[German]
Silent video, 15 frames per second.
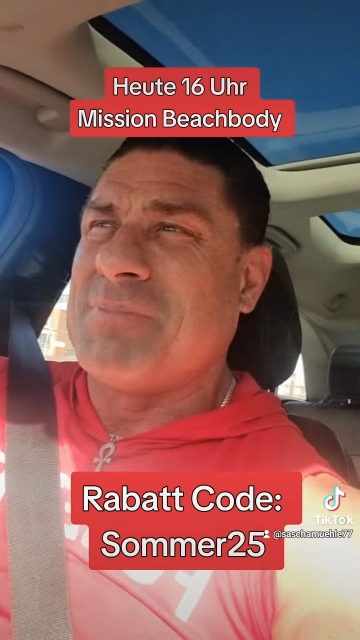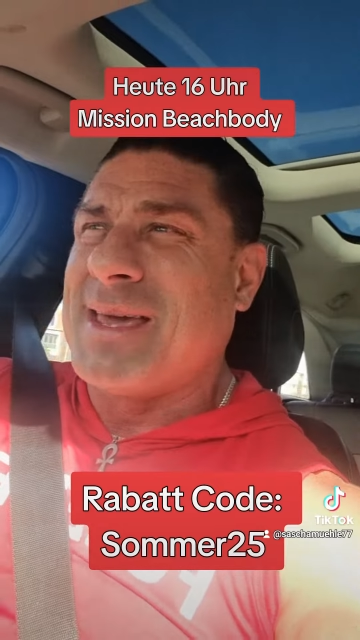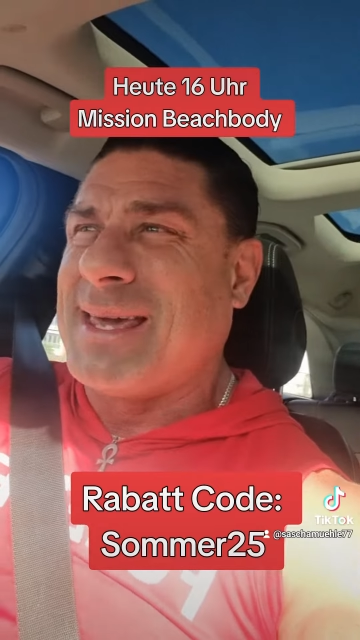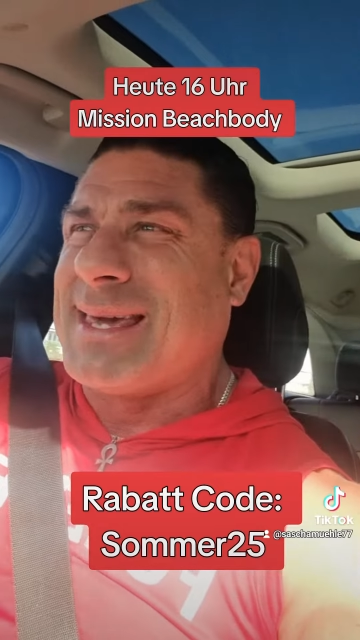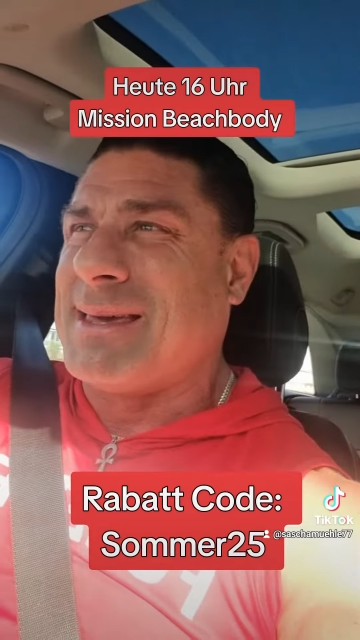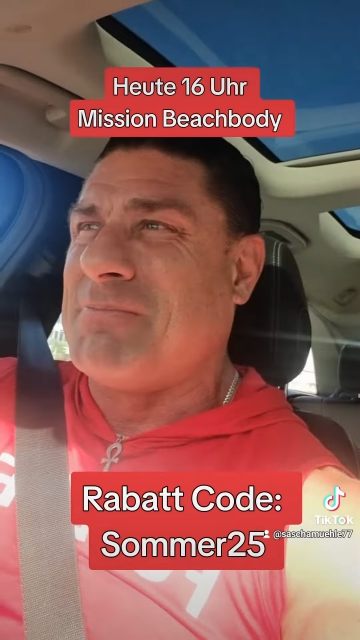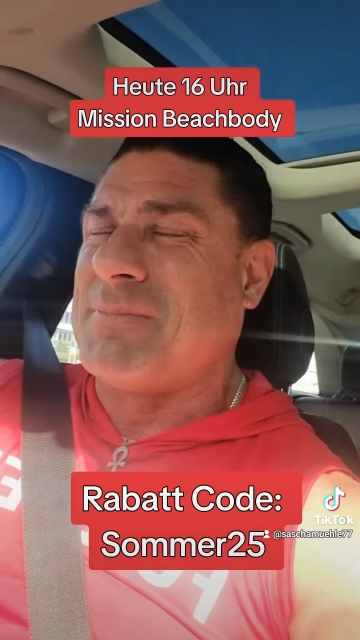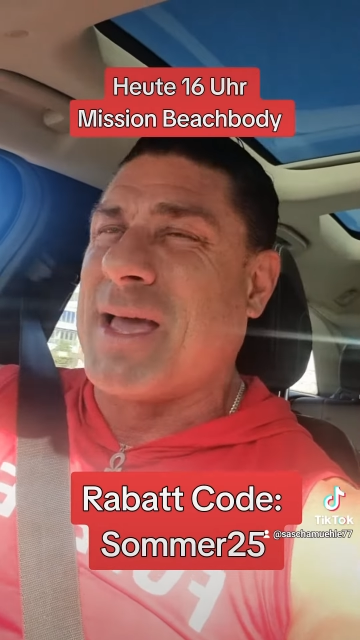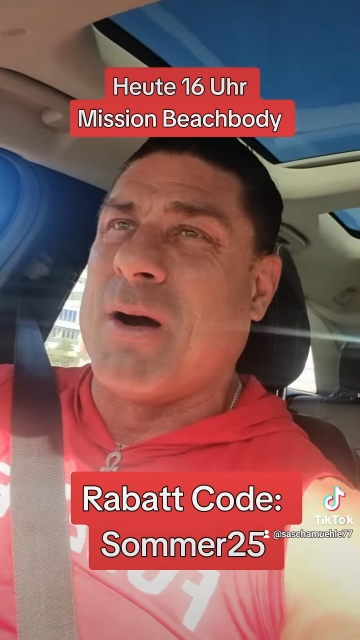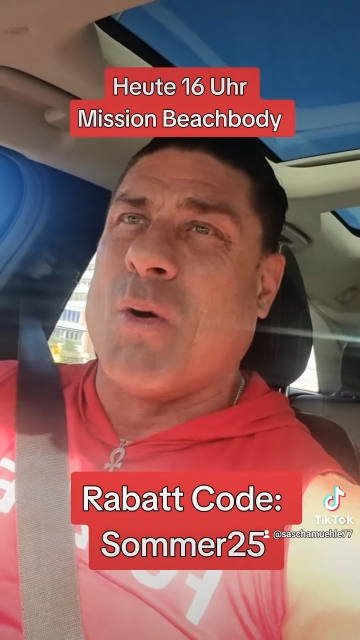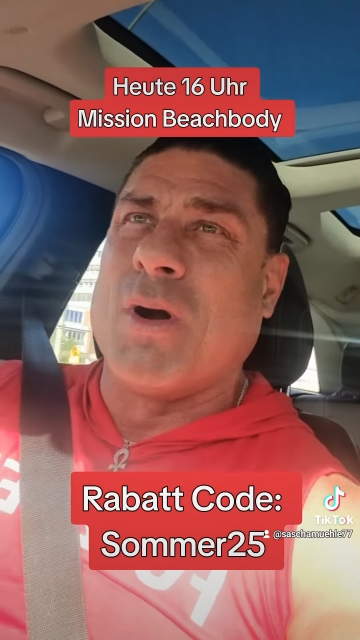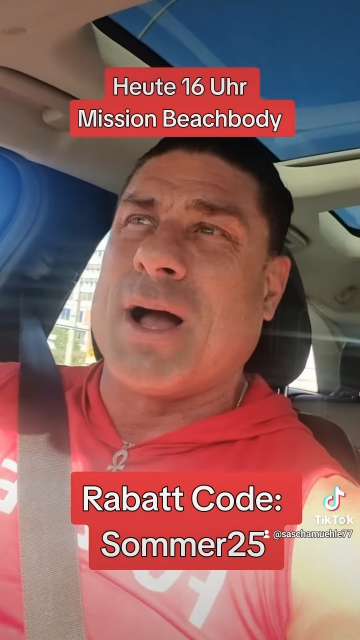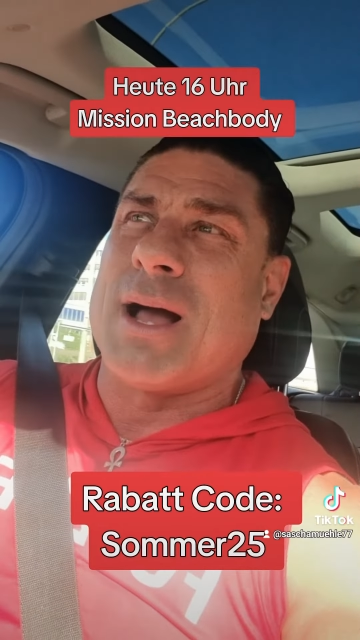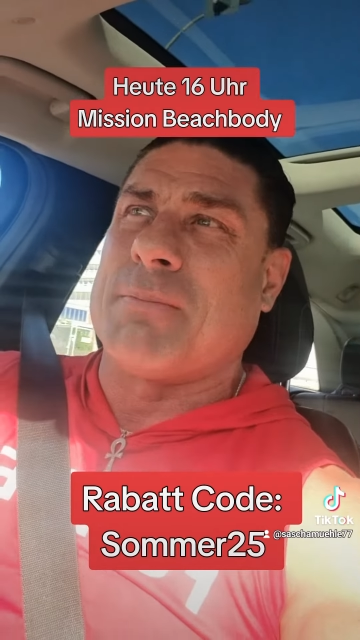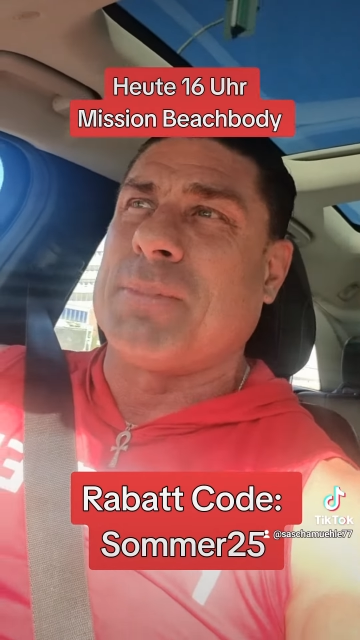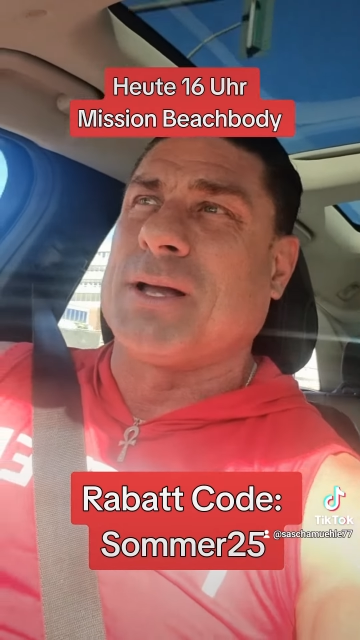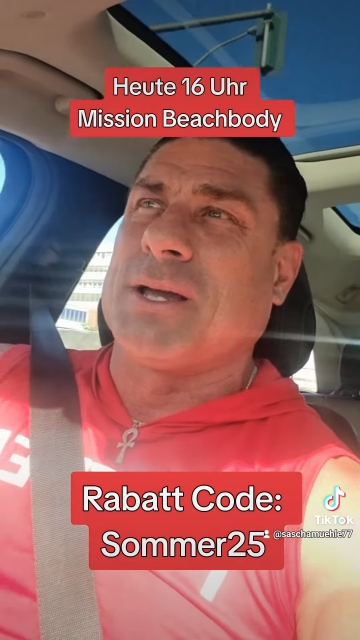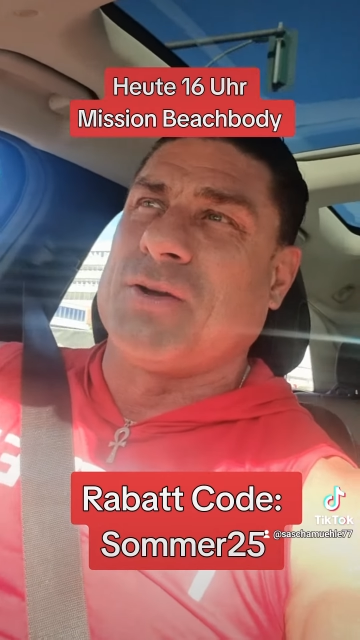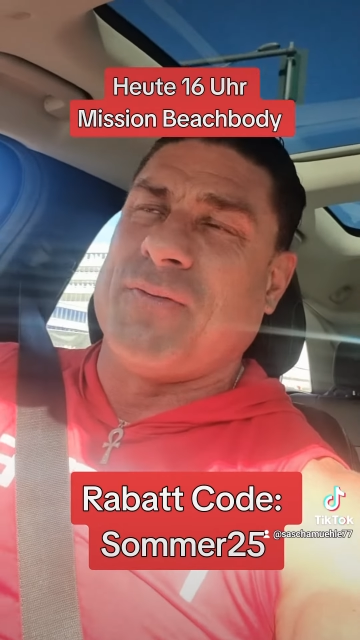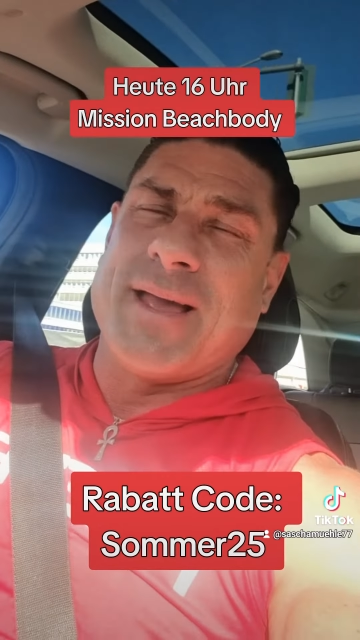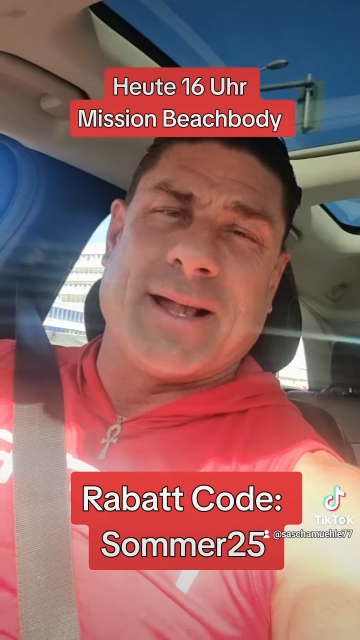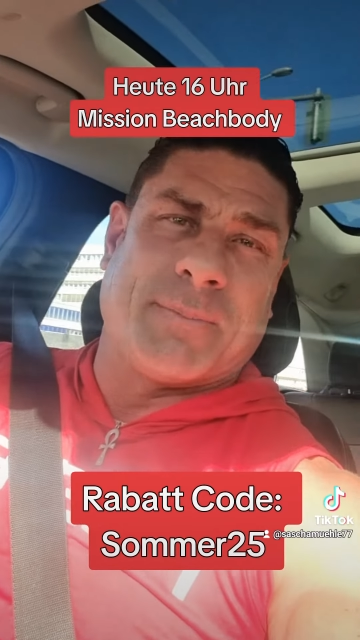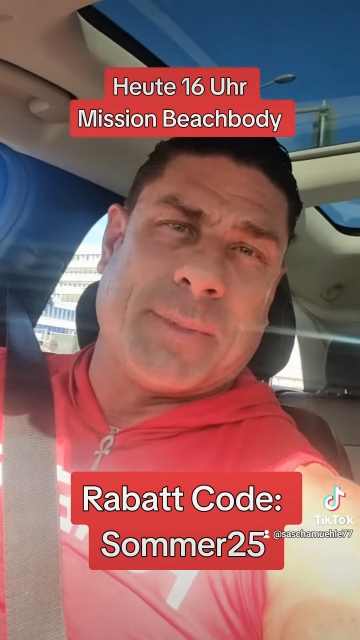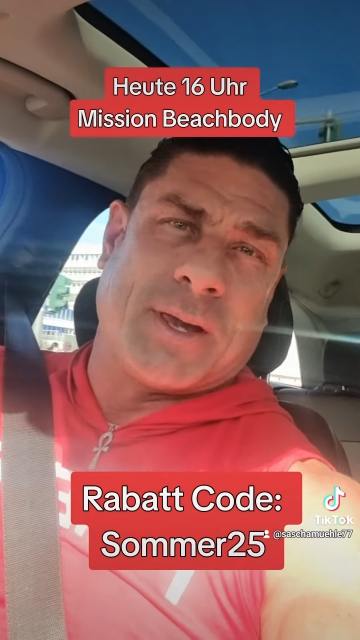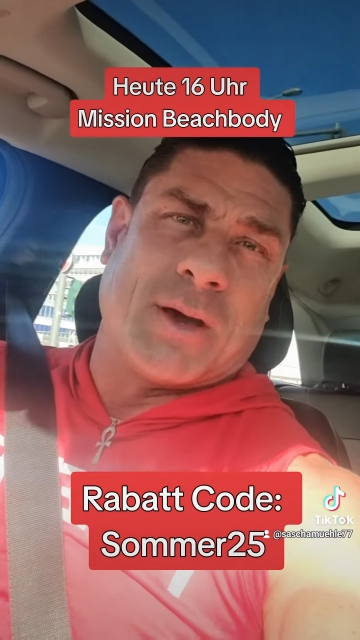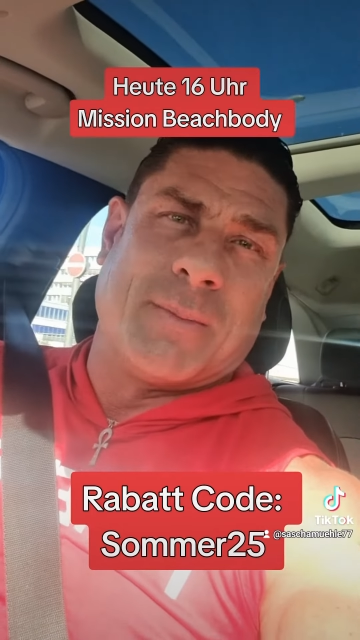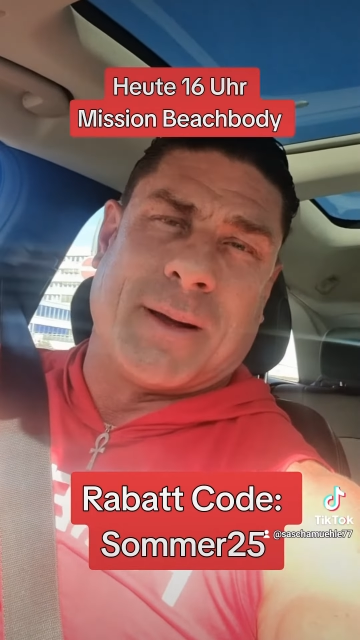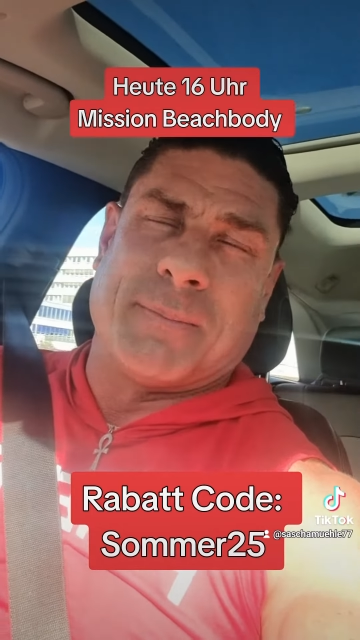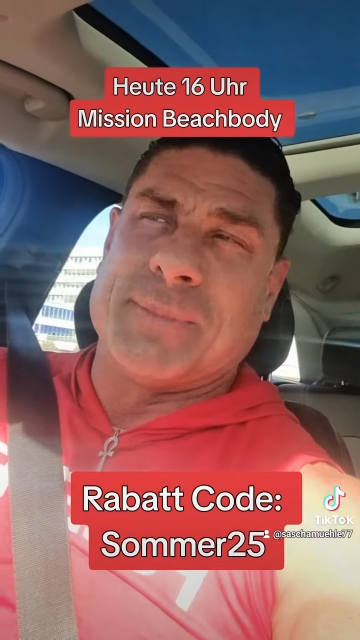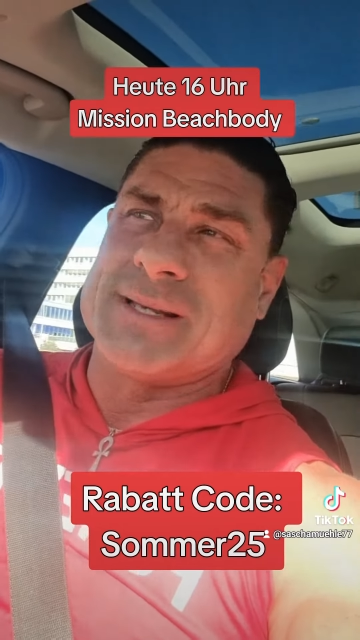ich, der Hunger quält mich
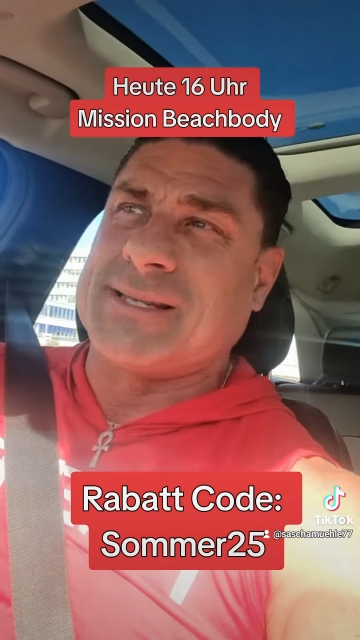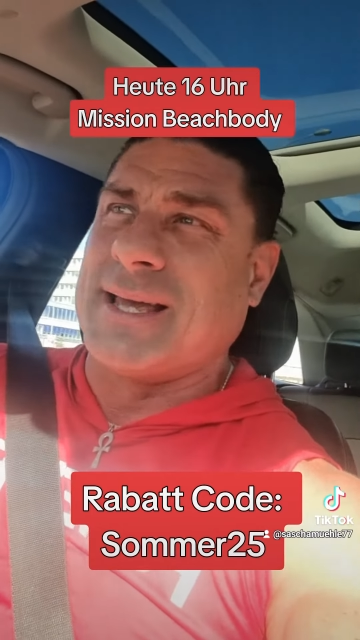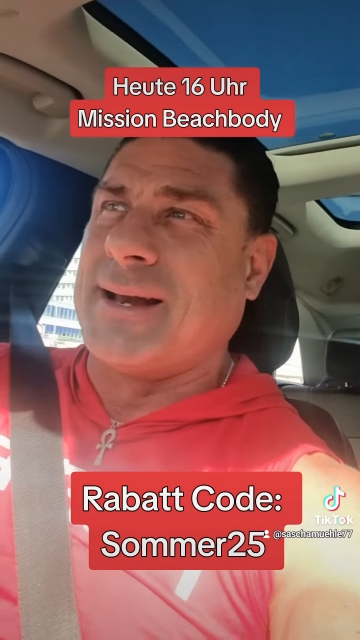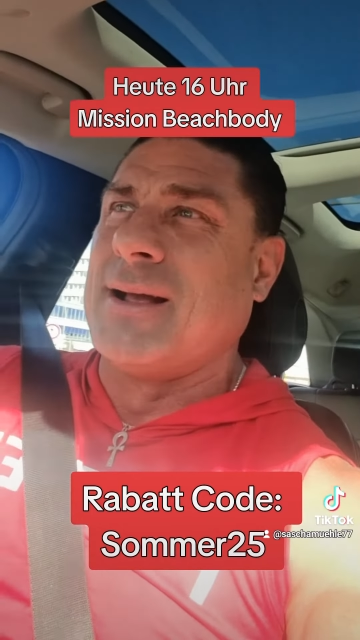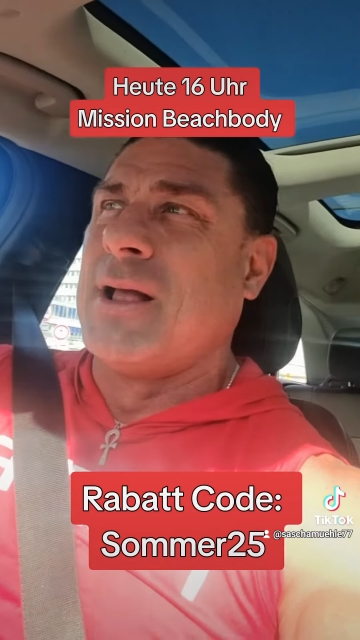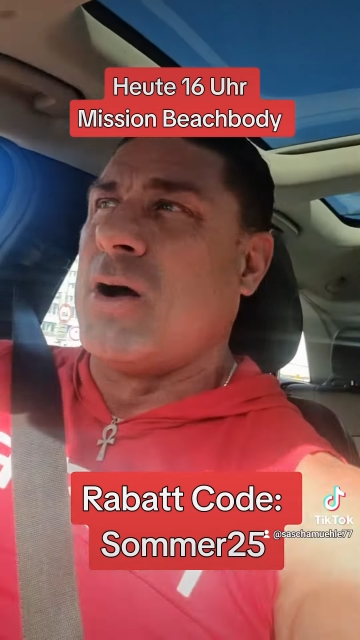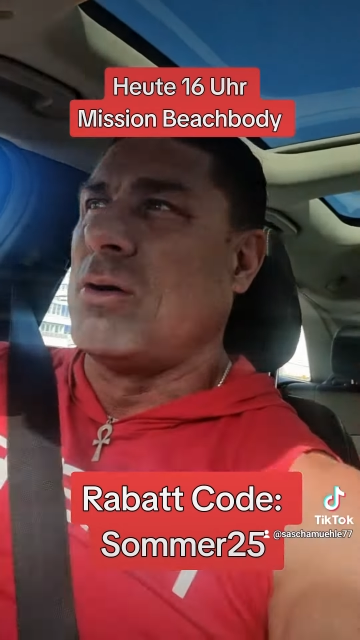immer ein bisschen